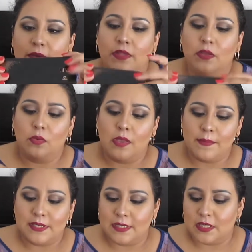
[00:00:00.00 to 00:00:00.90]
Viene en una
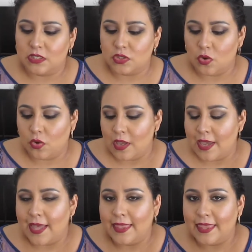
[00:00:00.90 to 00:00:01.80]
presentación
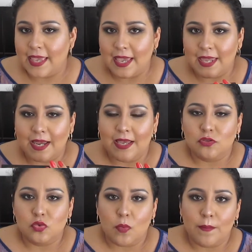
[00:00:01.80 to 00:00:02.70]
negra,
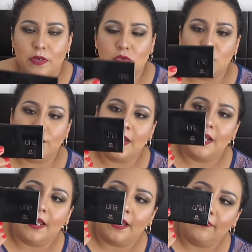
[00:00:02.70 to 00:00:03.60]
súper súper
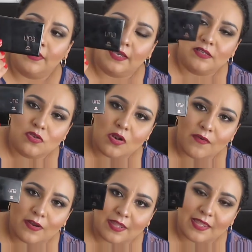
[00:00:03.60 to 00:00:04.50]
elegante, que eso la
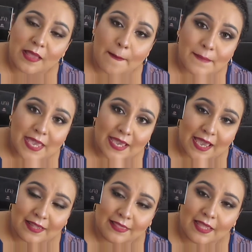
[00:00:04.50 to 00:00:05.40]
verdad me
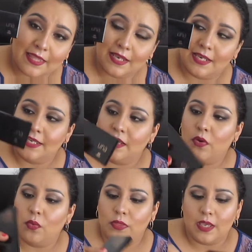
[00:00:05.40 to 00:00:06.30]
encanta de la línea
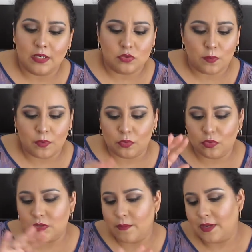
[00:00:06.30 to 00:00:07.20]
1, que sus productos
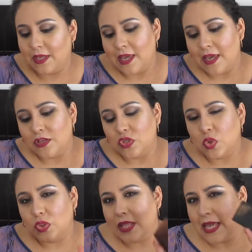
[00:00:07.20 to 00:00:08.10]
siempre
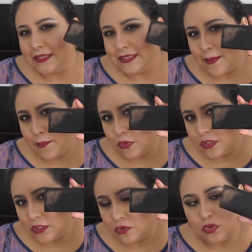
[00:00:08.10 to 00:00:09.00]
son tan tan
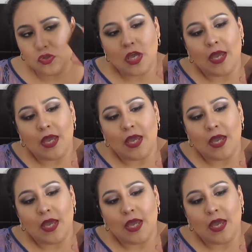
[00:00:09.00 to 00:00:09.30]
bonitos.